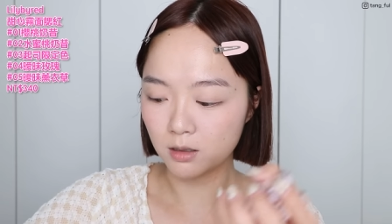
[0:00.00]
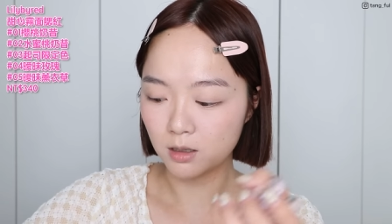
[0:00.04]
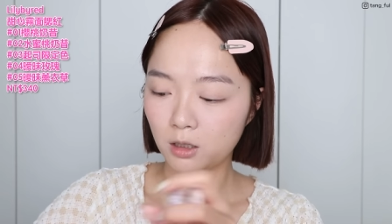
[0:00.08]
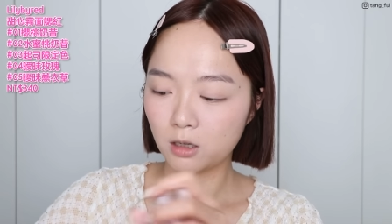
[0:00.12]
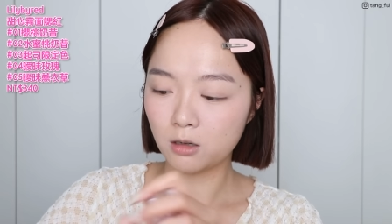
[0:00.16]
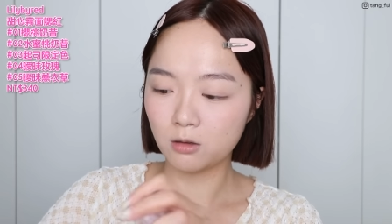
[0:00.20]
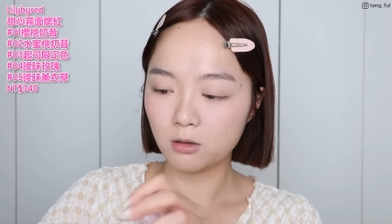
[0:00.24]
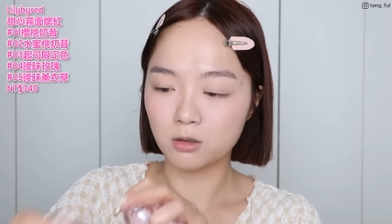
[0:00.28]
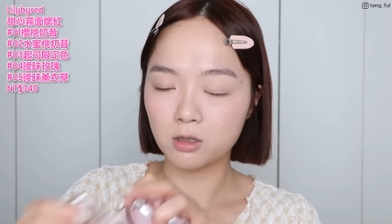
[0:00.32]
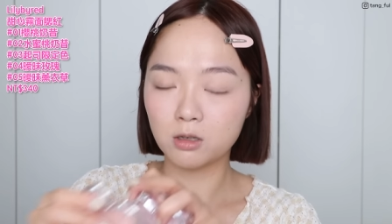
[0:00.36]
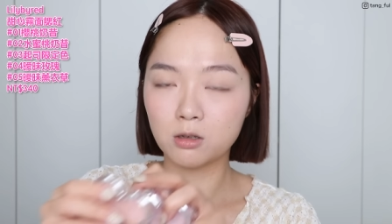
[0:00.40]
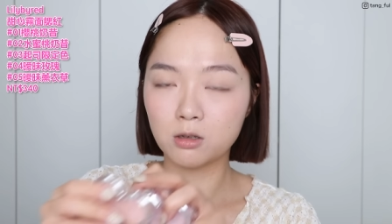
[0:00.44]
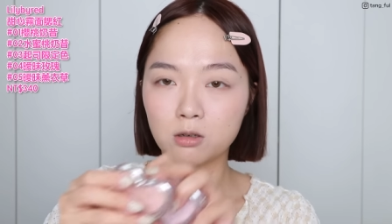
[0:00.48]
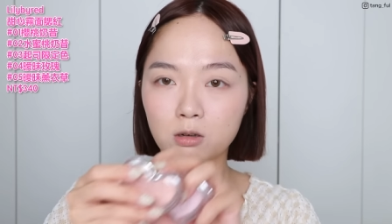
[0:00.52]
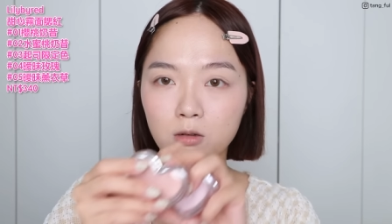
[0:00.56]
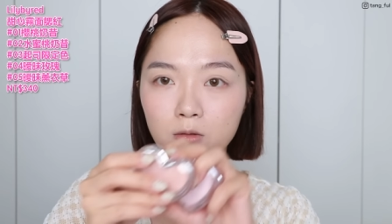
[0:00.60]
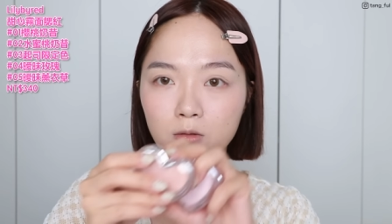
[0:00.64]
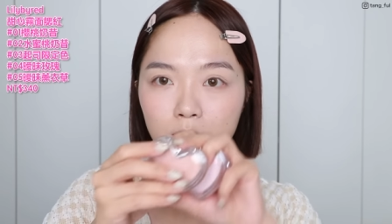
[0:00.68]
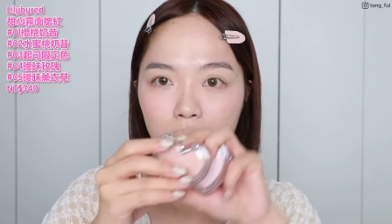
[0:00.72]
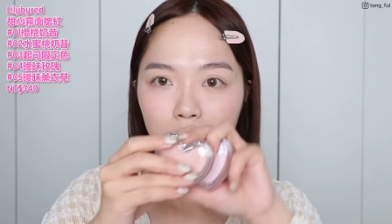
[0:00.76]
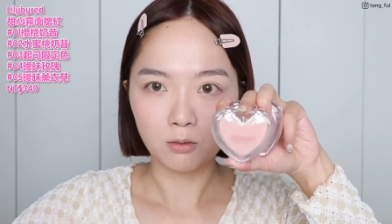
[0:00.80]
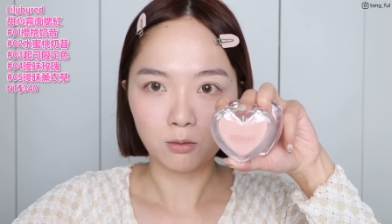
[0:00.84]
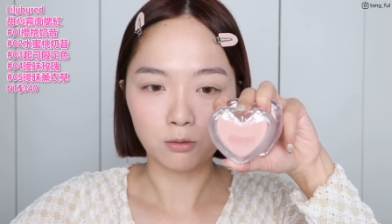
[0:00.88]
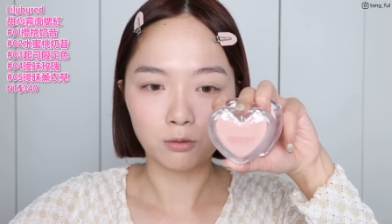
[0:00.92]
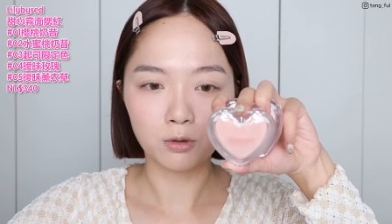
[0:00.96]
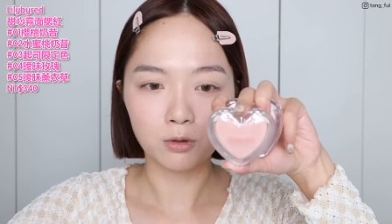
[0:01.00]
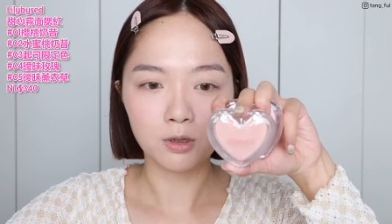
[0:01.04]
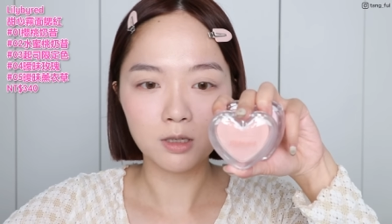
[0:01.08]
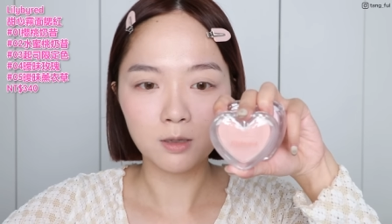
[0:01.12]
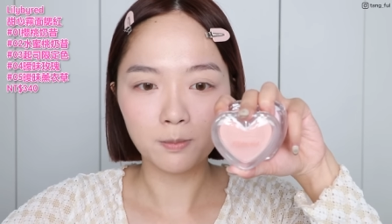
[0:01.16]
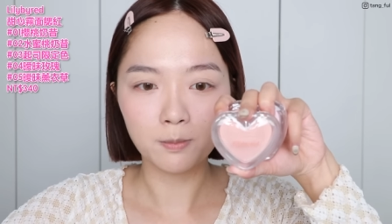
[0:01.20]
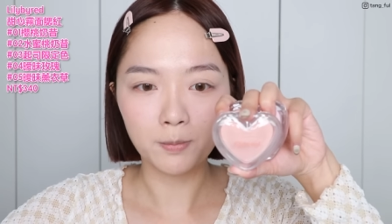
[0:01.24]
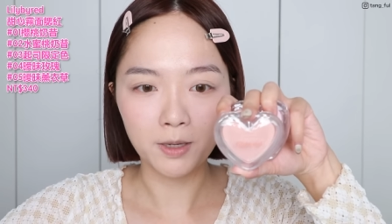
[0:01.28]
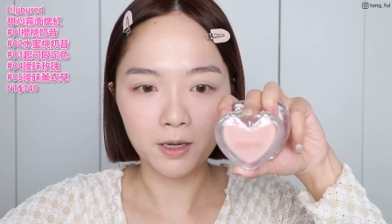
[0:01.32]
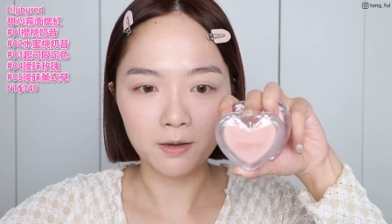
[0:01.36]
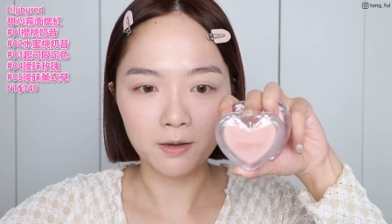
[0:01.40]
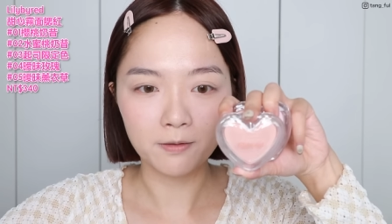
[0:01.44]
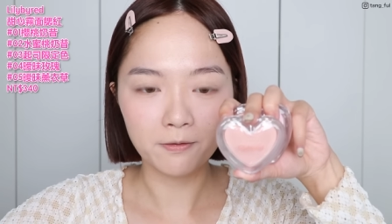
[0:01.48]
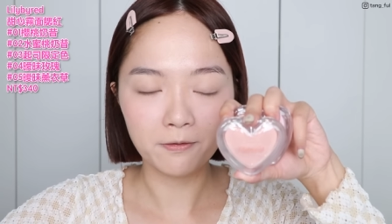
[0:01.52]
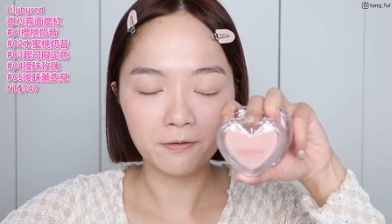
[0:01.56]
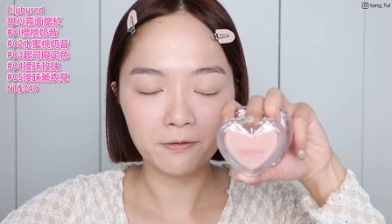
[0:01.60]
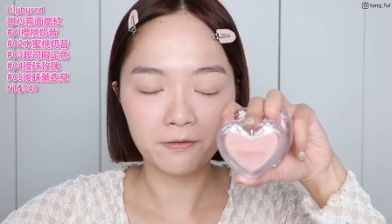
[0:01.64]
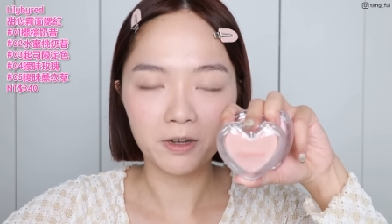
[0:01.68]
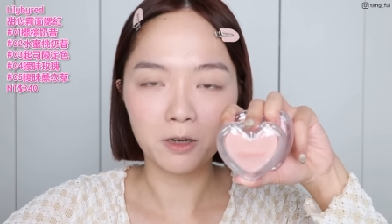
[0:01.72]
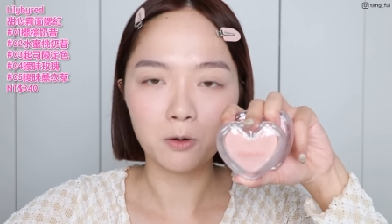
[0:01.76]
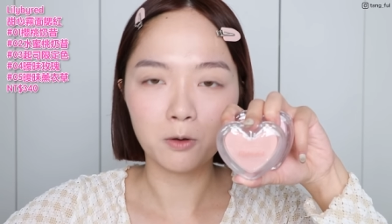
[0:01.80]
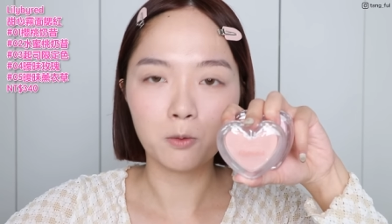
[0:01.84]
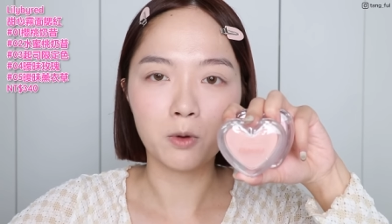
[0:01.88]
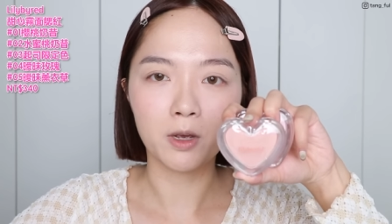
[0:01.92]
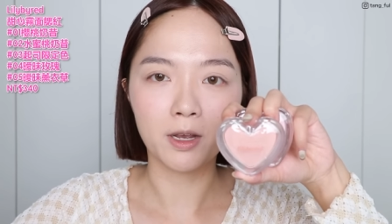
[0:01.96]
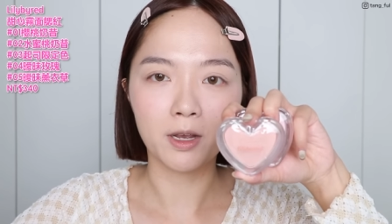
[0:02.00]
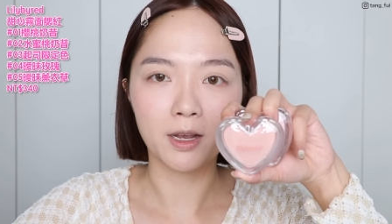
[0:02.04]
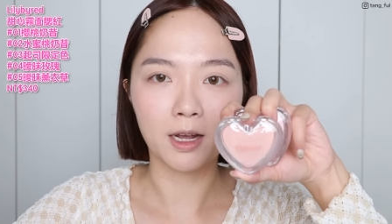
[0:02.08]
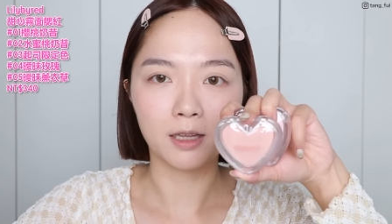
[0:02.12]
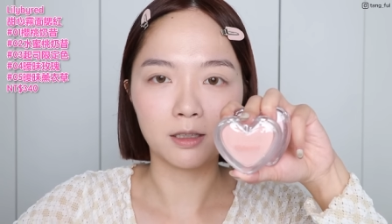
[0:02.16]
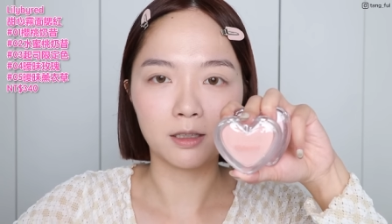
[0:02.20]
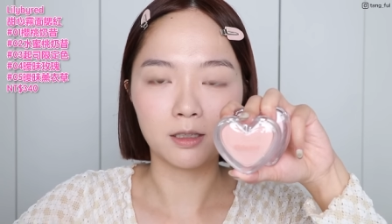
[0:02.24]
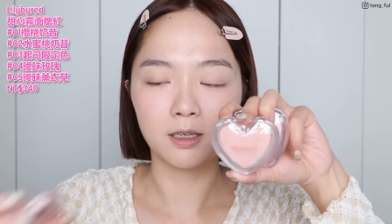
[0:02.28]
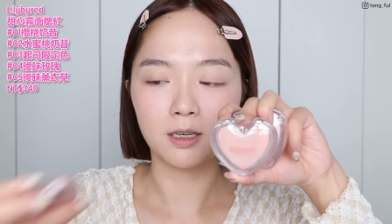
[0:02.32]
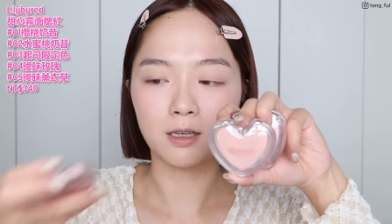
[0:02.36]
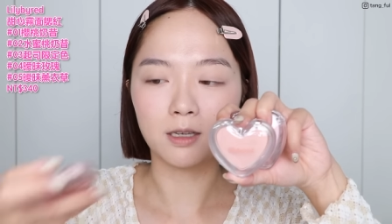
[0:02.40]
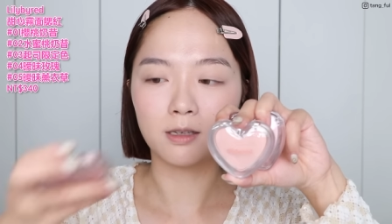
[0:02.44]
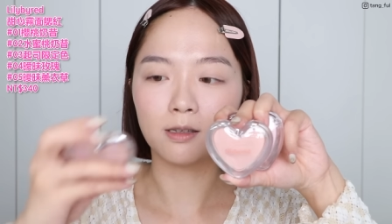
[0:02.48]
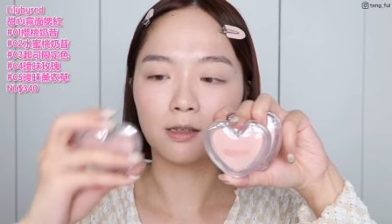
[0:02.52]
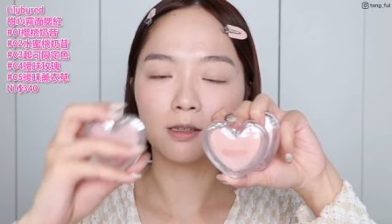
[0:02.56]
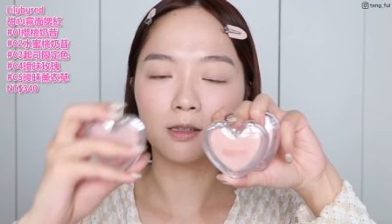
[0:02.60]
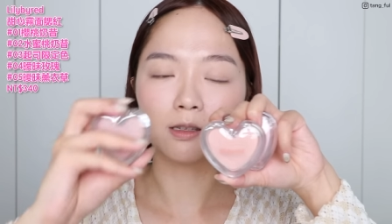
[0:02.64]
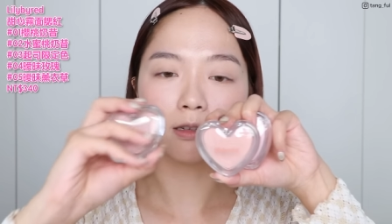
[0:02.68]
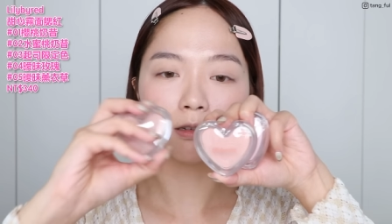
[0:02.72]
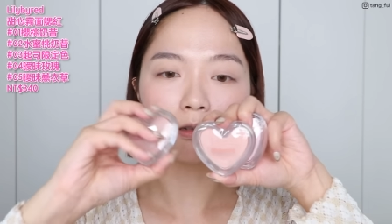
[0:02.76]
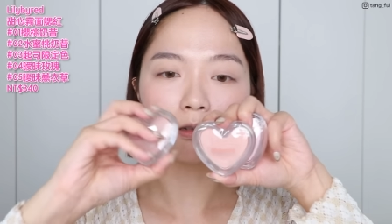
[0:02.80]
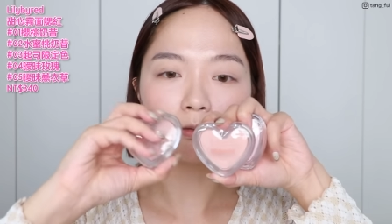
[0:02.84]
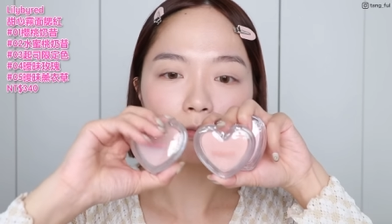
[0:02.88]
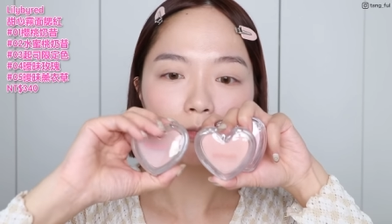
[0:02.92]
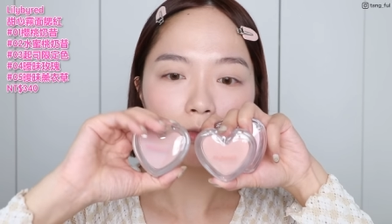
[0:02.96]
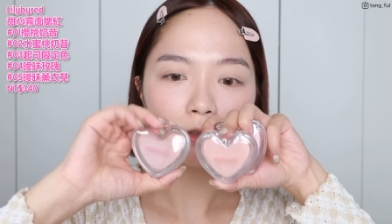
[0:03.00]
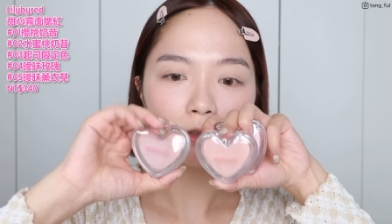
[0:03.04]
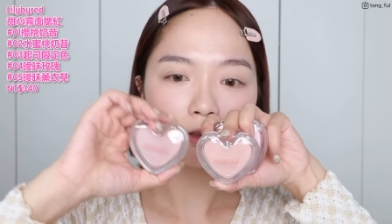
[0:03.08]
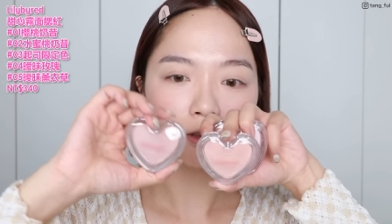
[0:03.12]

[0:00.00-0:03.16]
也有这种我觉得是偏氛围感的颜色。